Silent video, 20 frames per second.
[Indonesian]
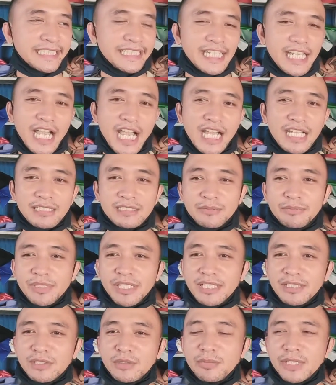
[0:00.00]
Ya,
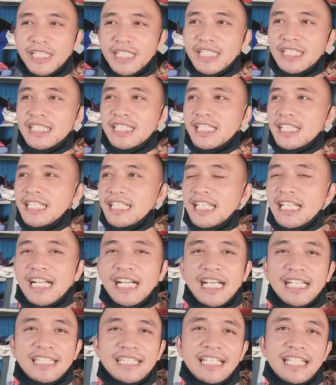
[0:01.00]
seperti Sobat Angler
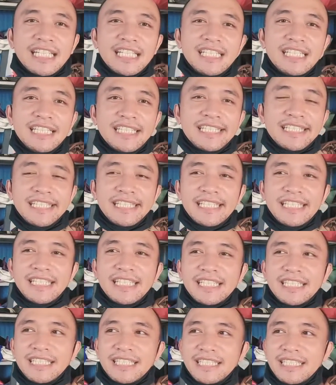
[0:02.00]
lihat tadi
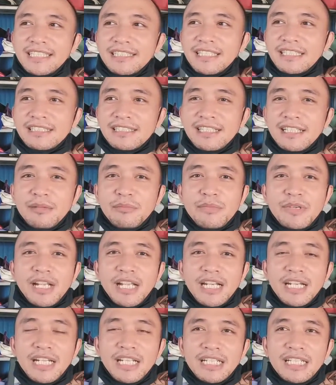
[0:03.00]
Kita sedang
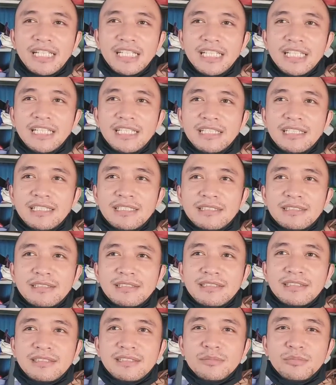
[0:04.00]
berada di
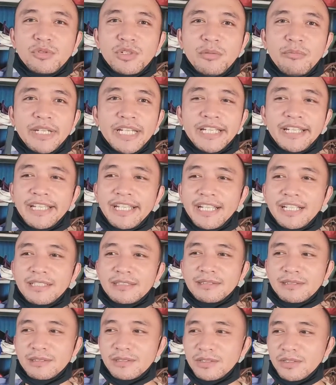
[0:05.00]
sebuah
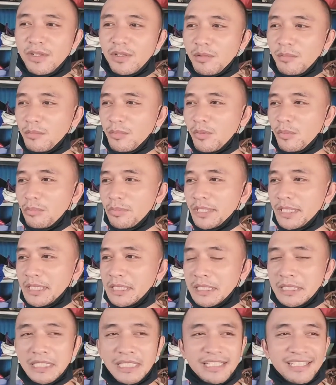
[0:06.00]
bengkel jok mobil
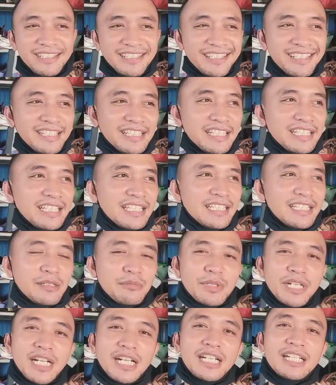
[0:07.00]

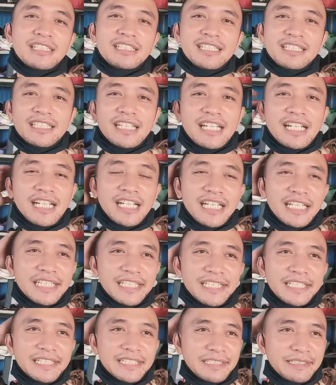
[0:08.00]
Yang berada di
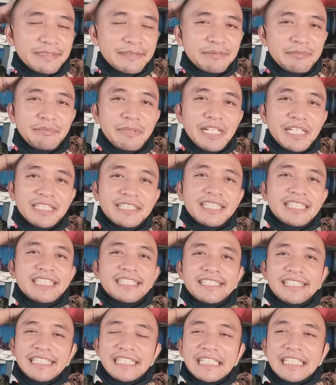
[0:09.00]
sekitaran Bali
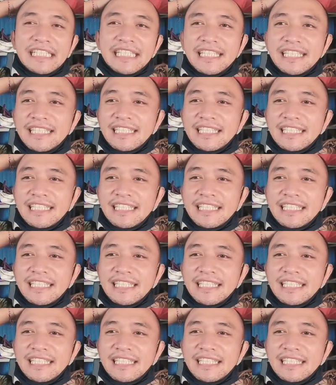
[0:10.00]
sini sih